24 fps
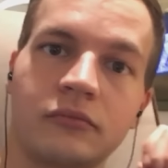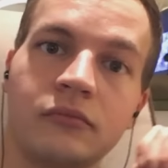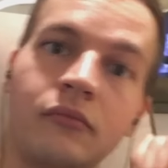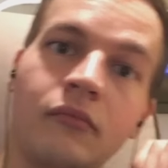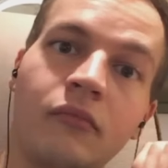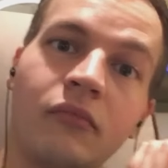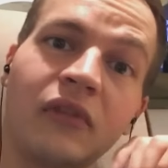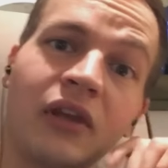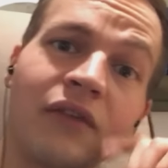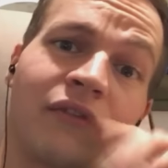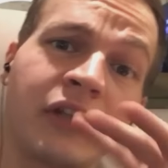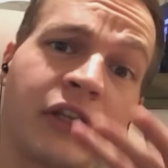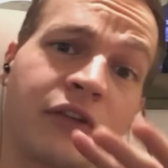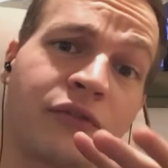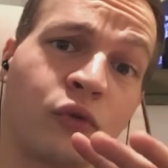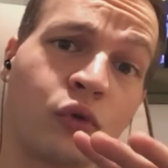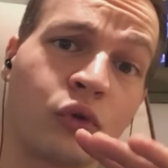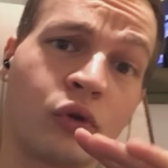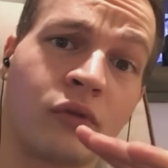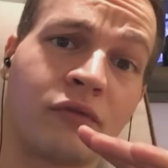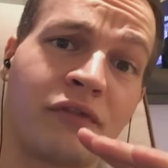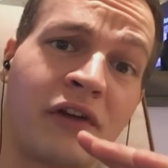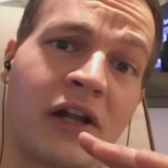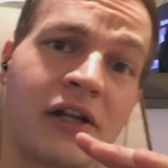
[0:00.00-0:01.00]
wenn das Video
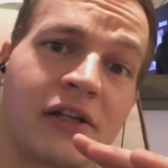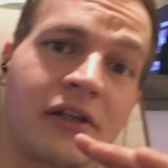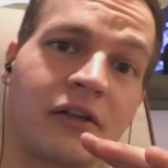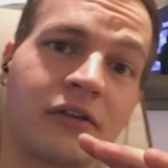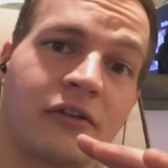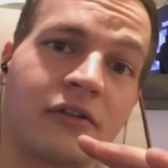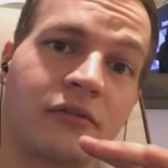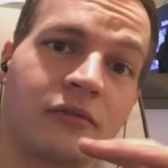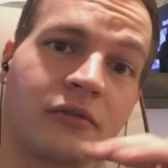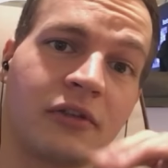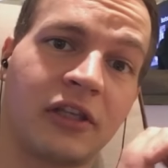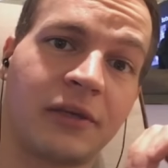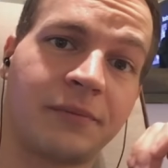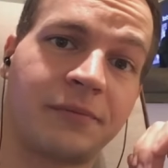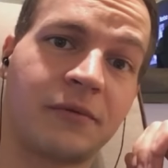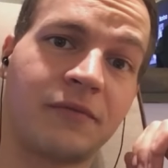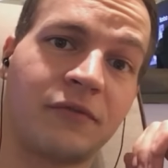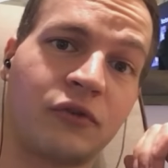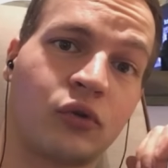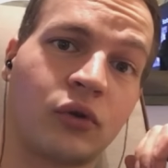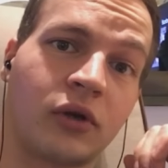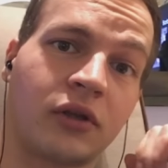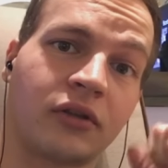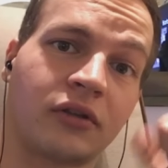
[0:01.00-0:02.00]
gefallen hat, gib dem Video
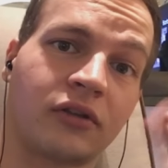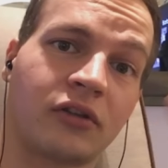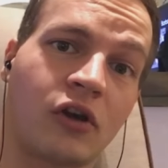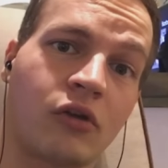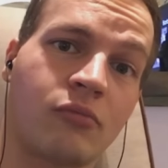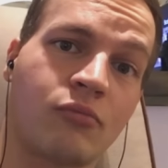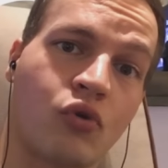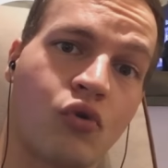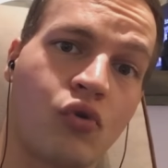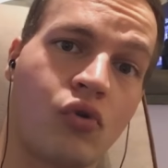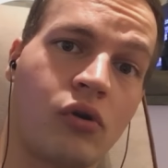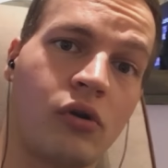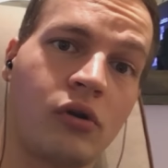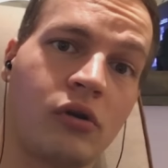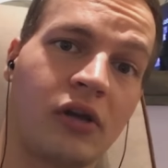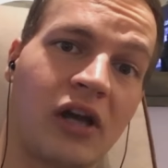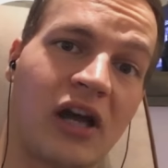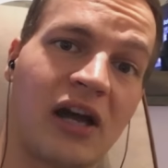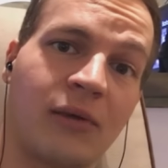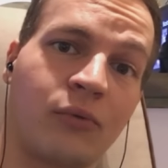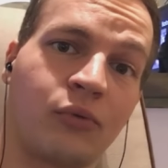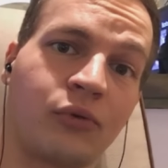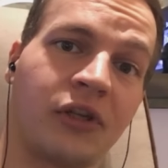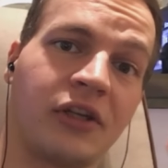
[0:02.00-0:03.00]
einen Daumen hoch,
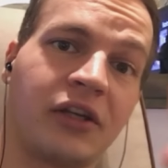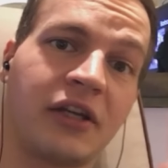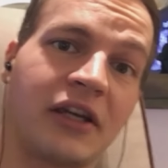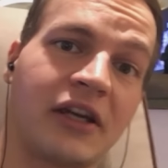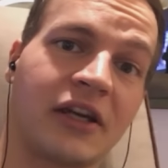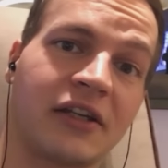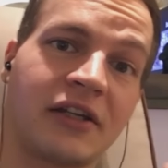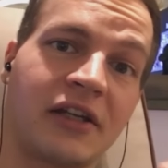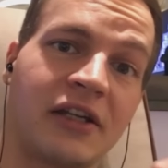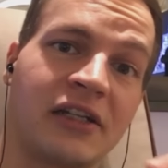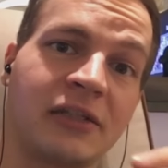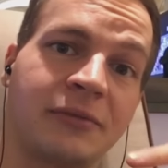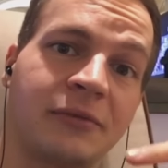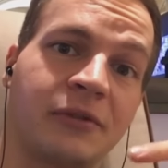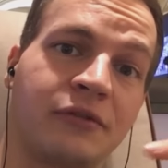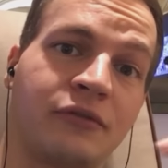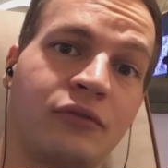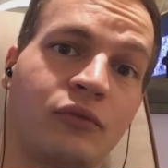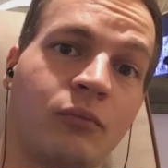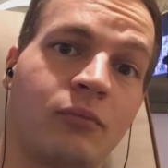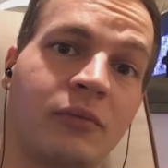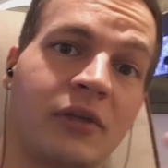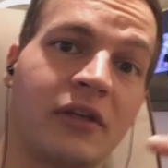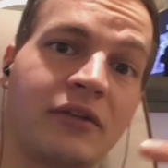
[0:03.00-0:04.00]
abonniere den Kanal, damit hilfst du
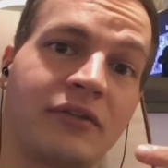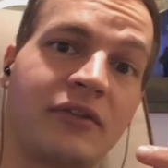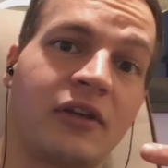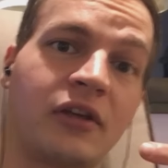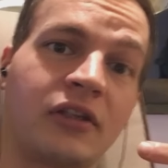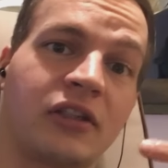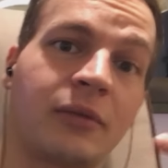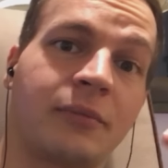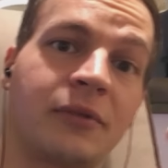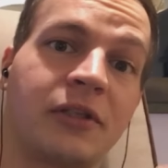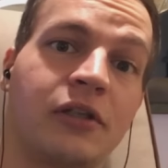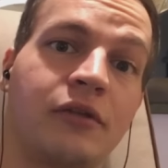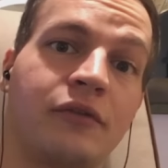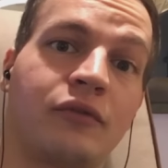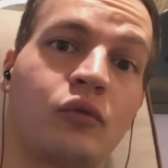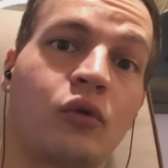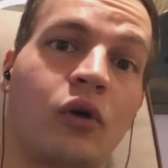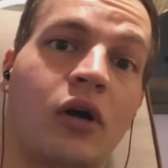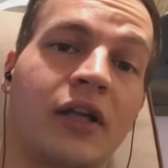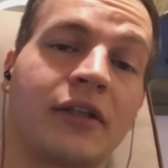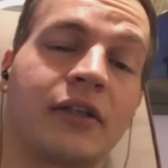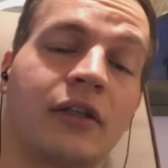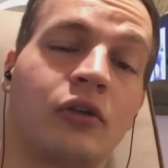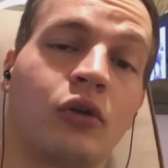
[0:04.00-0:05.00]
mir sehr und damit hilfst du auch
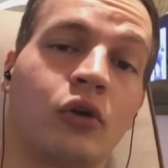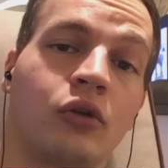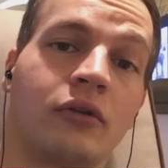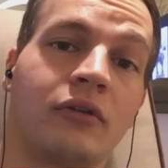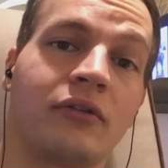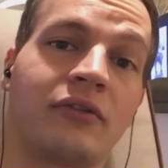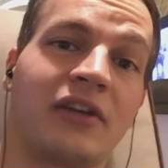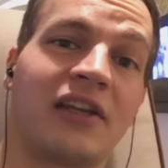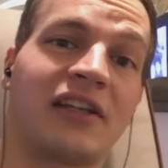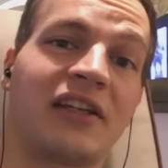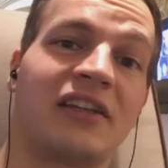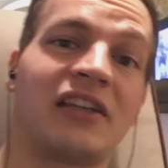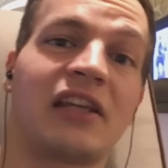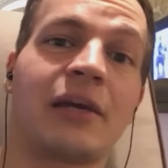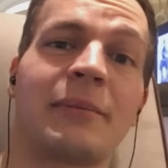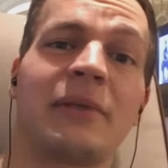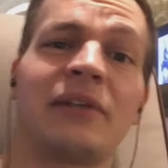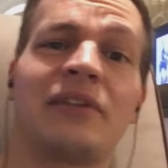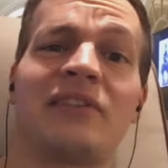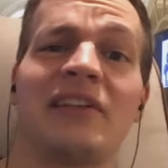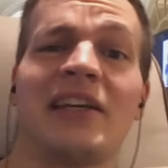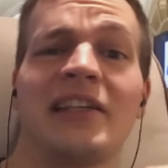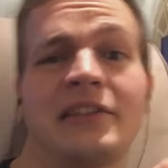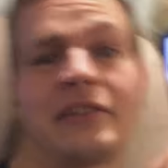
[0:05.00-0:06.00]
anderen Leuten sehr, denn damit
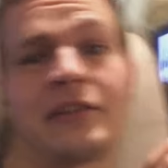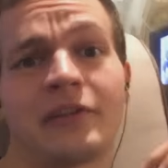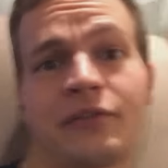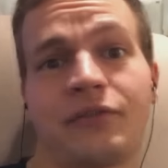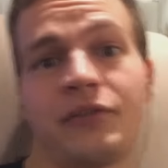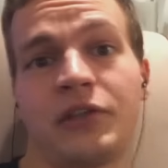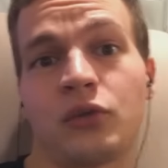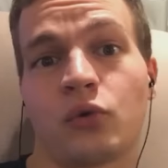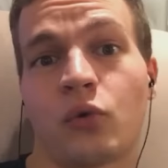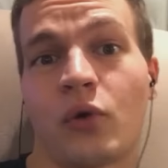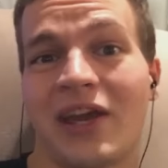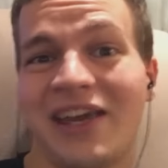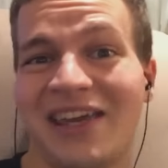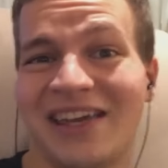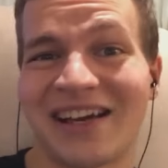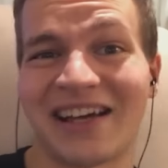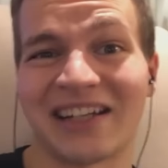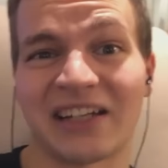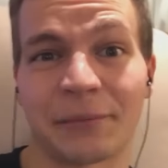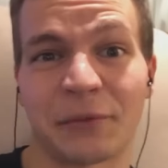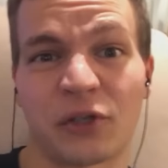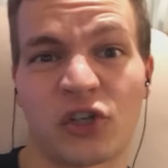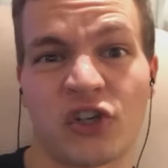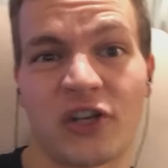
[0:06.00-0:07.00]
sehen die das Video eher, damit
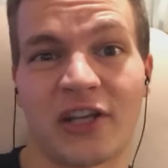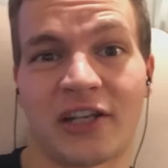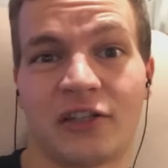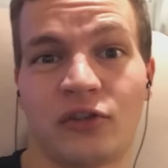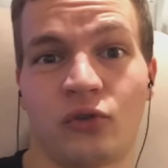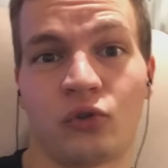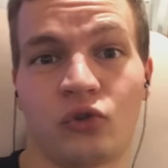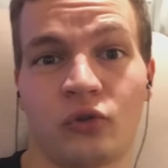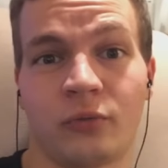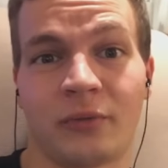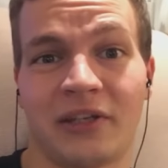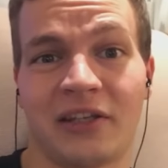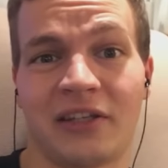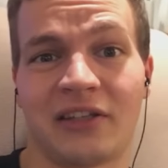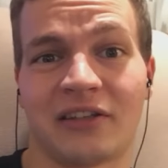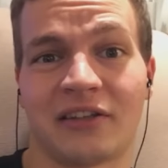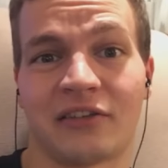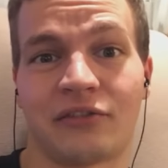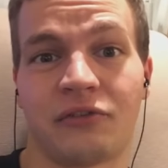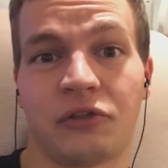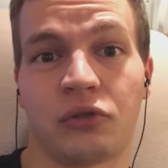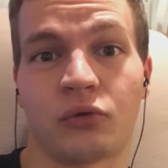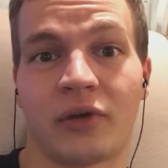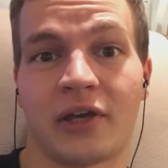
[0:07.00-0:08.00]
schlägt YouTube ihnen das
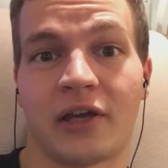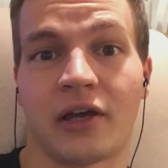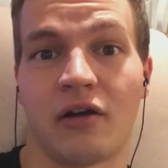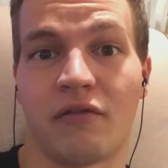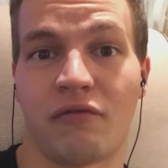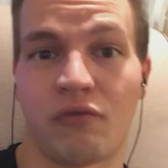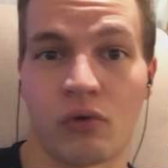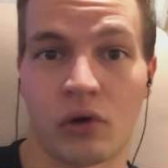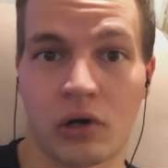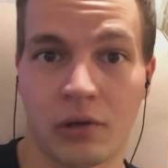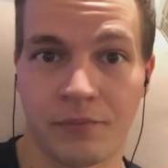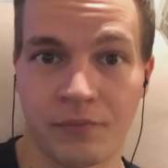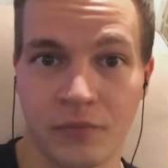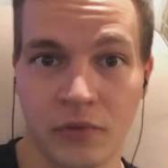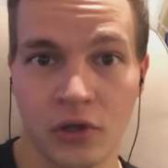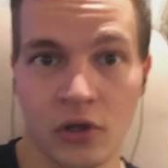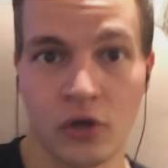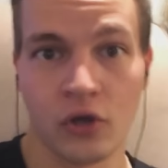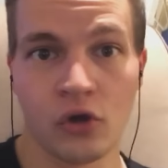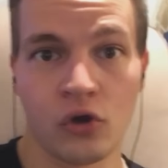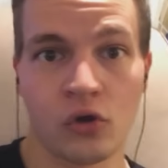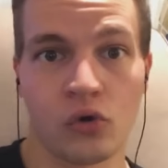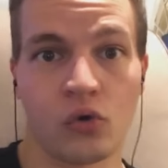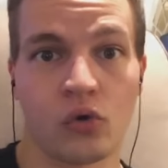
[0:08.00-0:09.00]
Video eher vor
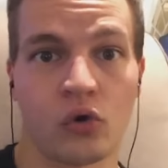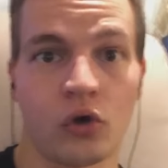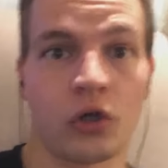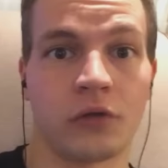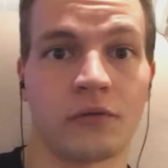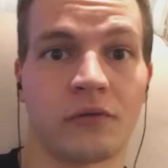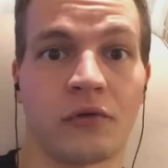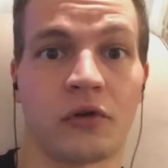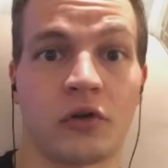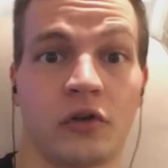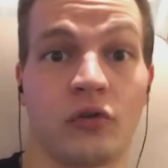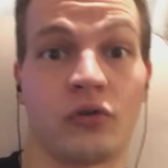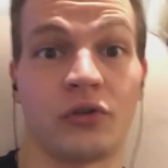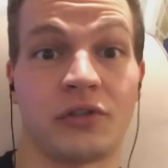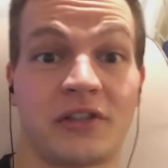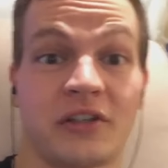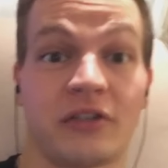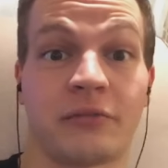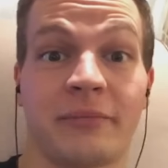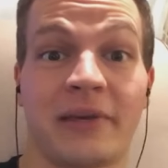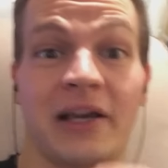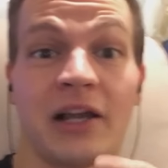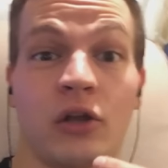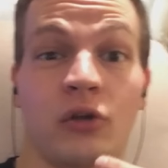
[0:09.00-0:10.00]
und wir wollen natürlich, dass mehr
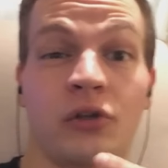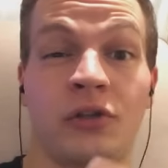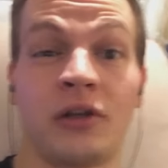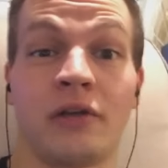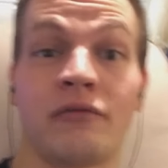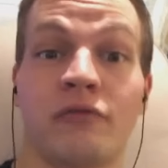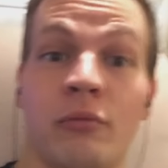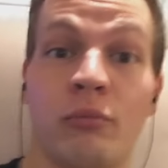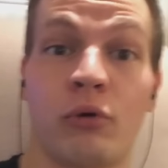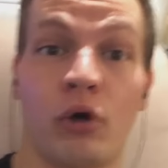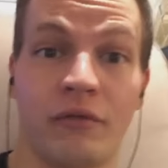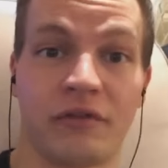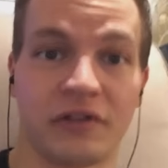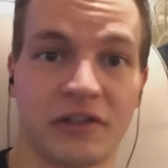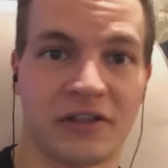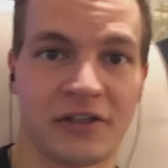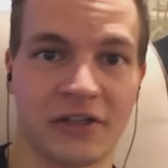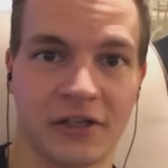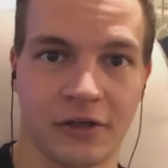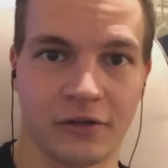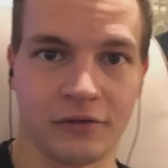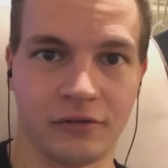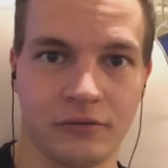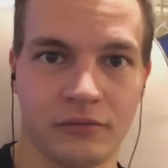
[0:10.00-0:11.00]
Leute davon
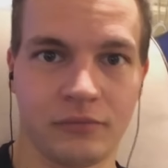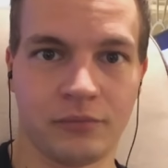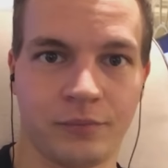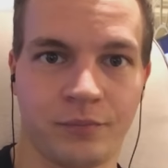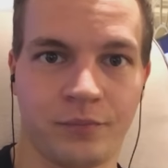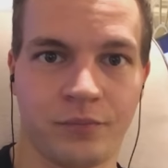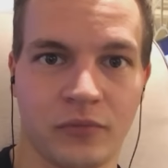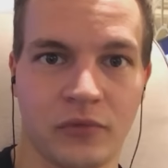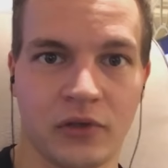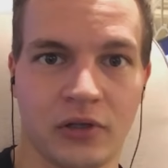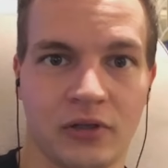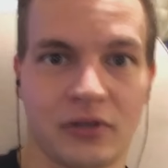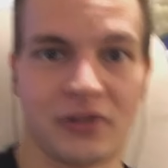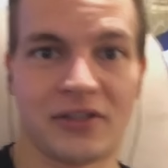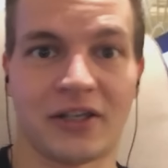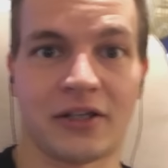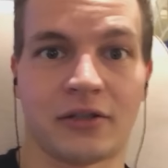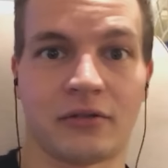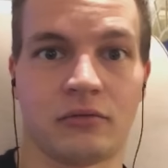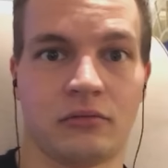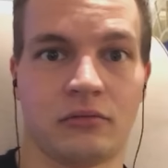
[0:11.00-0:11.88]
profitieren, denn